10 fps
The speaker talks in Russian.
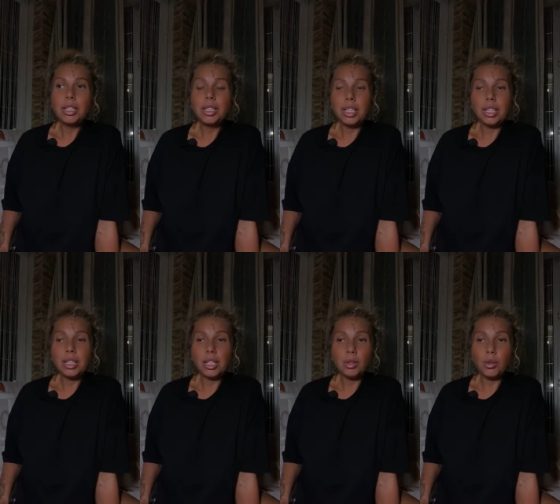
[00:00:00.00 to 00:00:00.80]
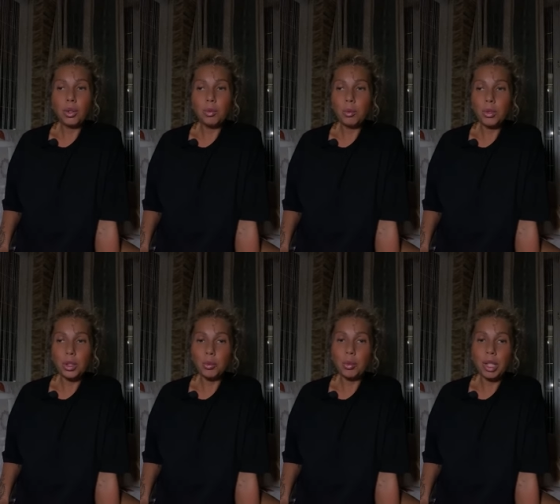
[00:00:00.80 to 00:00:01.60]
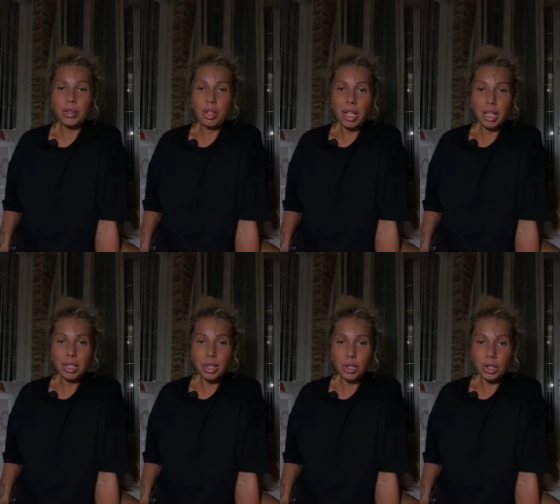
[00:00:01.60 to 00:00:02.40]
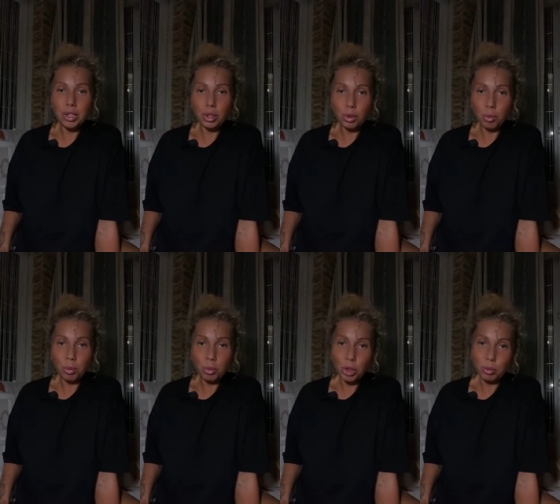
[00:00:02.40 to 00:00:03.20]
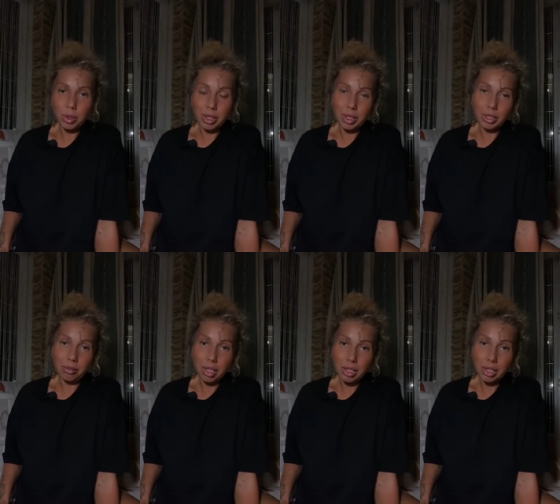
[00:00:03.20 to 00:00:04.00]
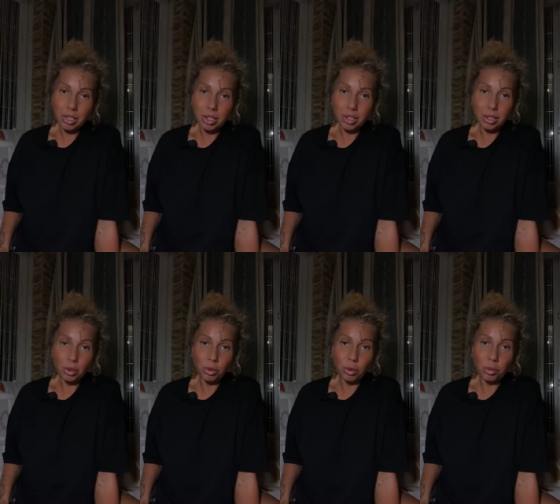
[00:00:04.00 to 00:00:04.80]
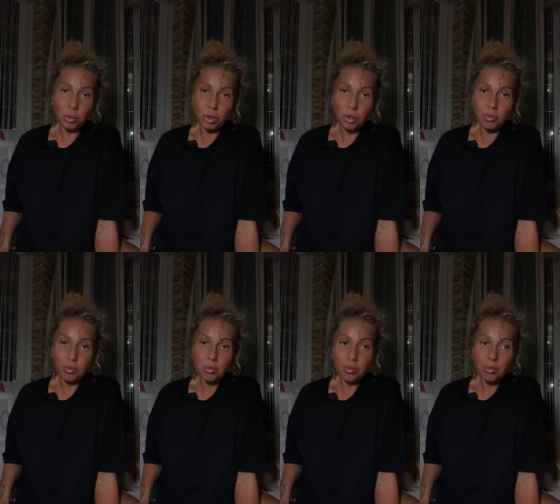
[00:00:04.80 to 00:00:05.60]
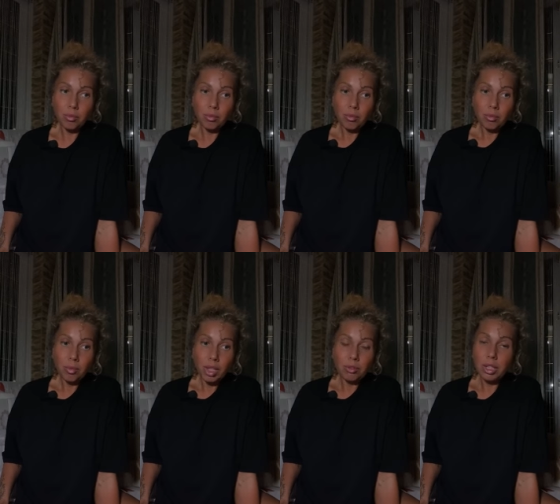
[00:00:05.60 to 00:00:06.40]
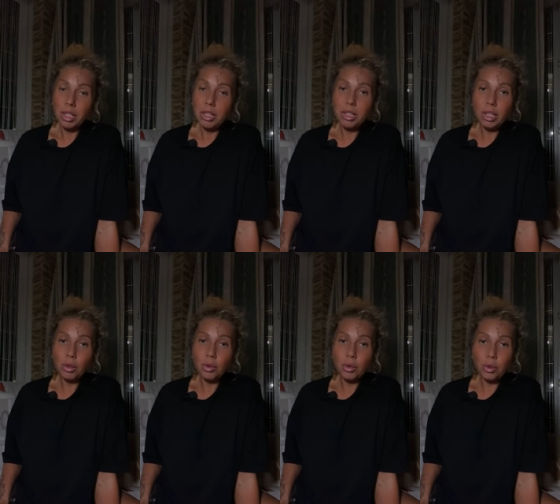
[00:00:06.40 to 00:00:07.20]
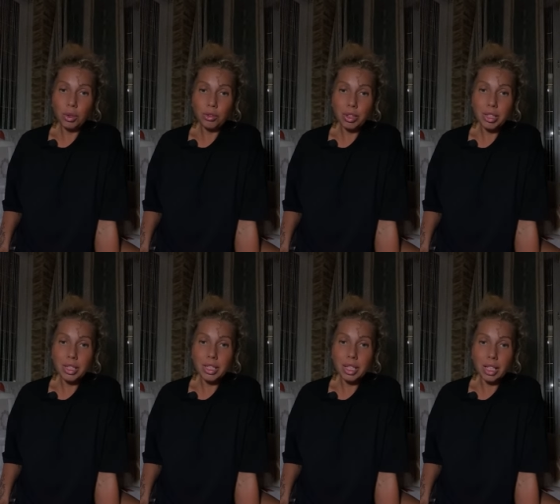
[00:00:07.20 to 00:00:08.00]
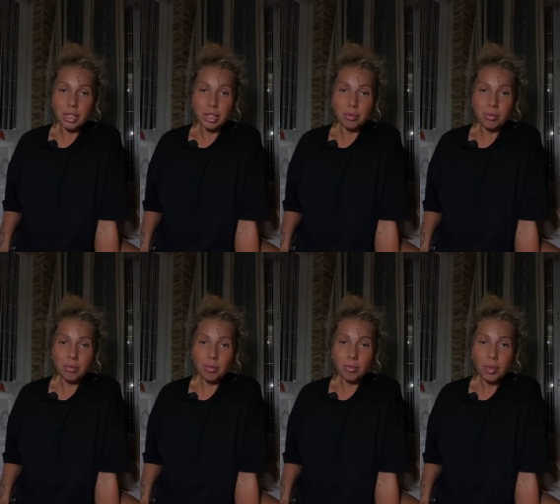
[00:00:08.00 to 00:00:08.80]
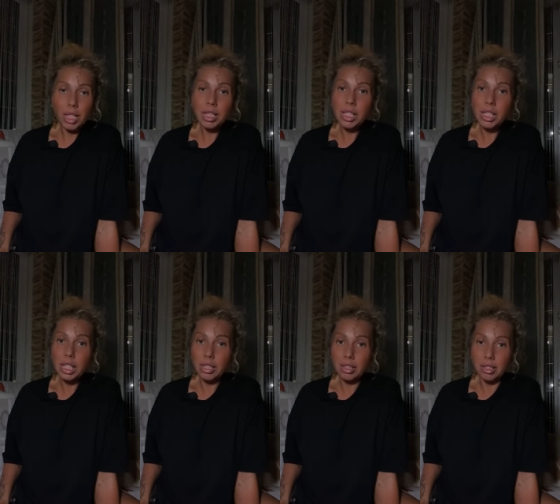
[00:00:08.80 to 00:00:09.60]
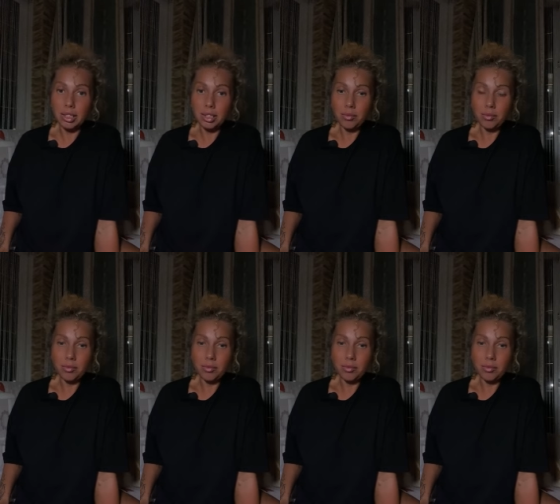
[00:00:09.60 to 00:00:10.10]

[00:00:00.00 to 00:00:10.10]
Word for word: через который мы можем проявляться, через который мы можем осознаваться, через который мы можем выходить на новый уровень сознания. Это честность.